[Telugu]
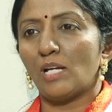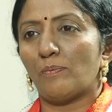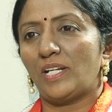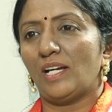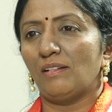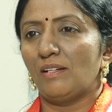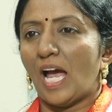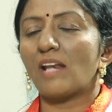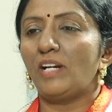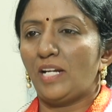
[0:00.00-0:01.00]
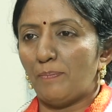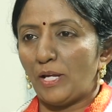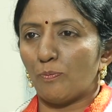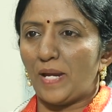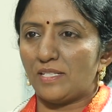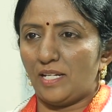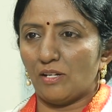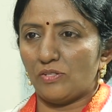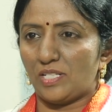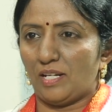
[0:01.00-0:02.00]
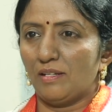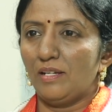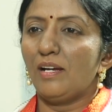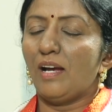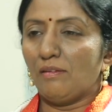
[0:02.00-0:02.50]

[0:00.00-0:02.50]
చీకిపోయిన అరవై డెబ్బై రూపాయల చీరలు వచ్చినాయి